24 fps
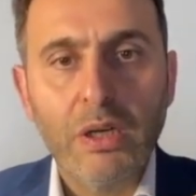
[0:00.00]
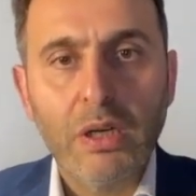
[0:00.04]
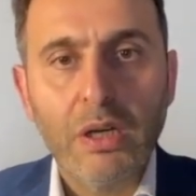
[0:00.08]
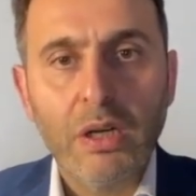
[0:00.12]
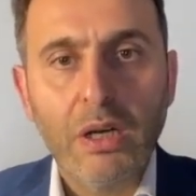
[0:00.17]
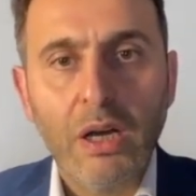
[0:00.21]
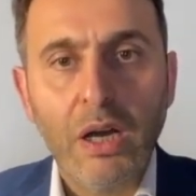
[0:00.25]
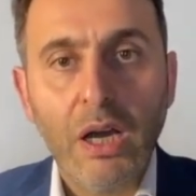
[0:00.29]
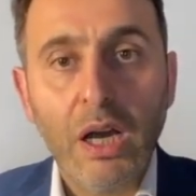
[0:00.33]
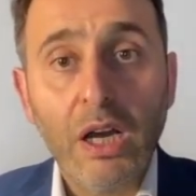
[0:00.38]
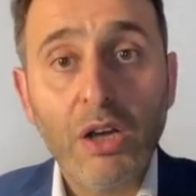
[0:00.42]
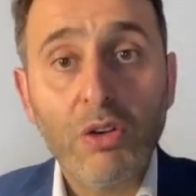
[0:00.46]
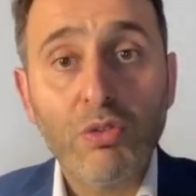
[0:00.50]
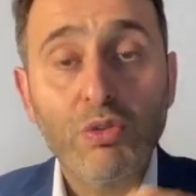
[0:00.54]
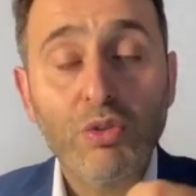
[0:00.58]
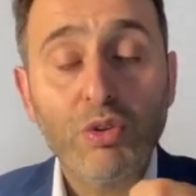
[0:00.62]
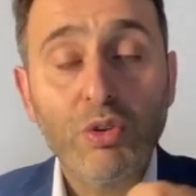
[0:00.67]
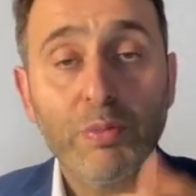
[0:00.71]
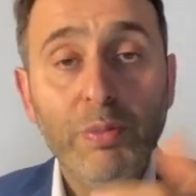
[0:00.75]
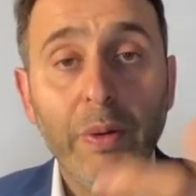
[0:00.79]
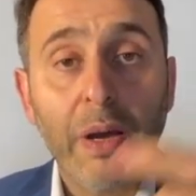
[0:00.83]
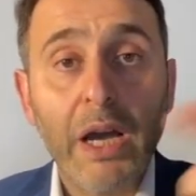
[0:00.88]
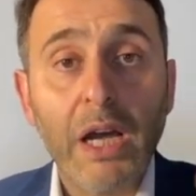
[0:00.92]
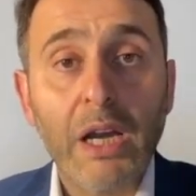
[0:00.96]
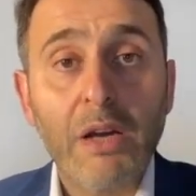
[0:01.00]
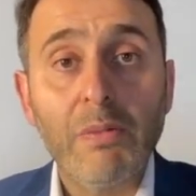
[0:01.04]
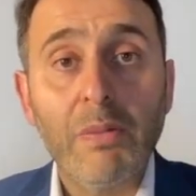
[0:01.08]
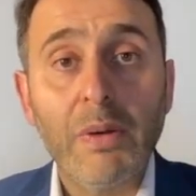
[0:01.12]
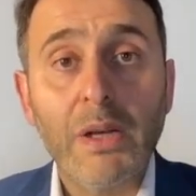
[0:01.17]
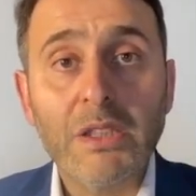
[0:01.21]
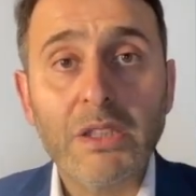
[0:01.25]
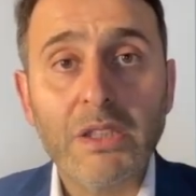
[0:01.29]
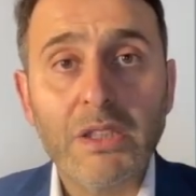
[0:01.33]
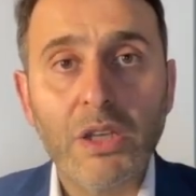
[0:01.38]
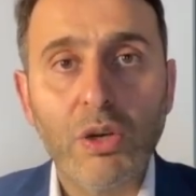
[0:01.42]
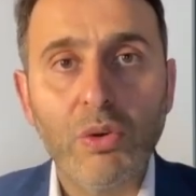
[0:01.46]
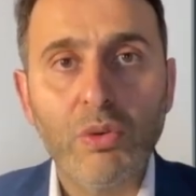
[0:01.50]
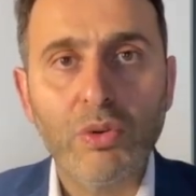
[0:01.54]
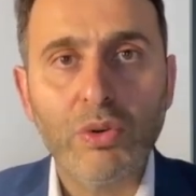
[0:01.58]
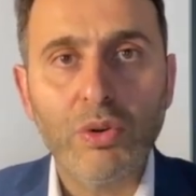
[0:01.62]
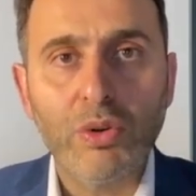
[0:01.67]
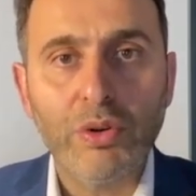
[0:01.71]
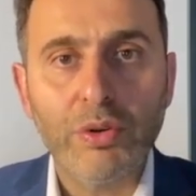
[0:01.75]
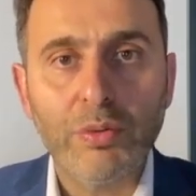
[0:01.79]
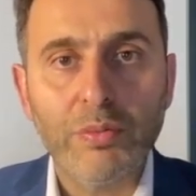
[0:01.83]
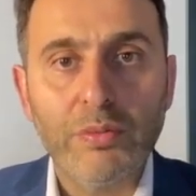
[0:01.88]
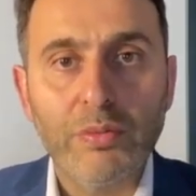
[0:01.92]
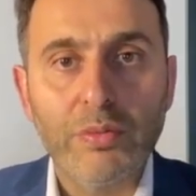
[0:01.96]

Har vurup haraman savuruyorum.